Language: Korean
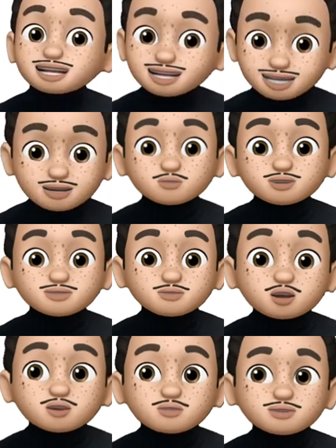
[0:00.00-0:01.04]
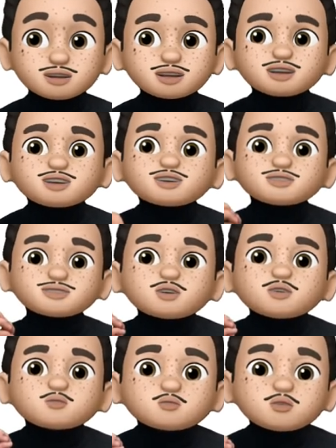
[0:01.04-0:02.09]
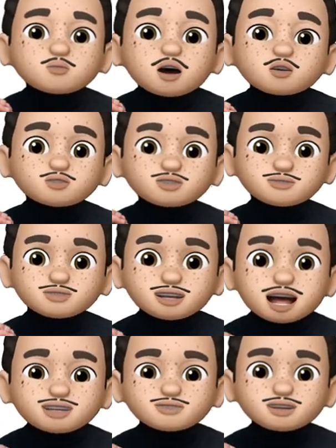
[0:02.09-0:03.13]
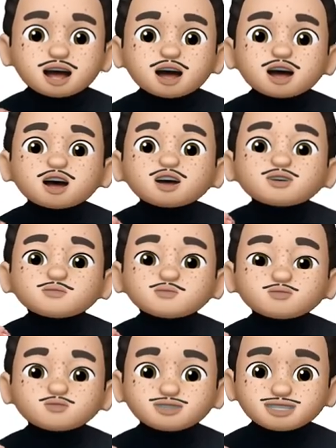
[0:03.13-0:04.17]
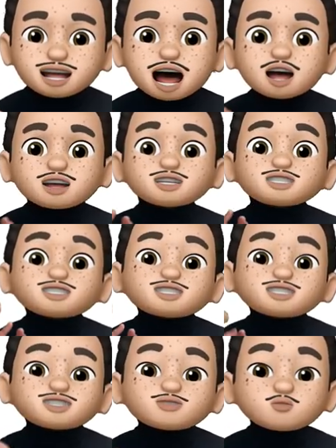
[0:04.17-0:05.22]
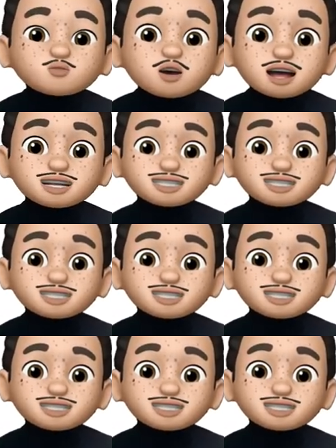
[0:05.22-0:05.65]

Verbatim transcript: 느낌 오십니까, 여러분들? 그래서 뭐뭐 하고 싶지 않다. 不想吃官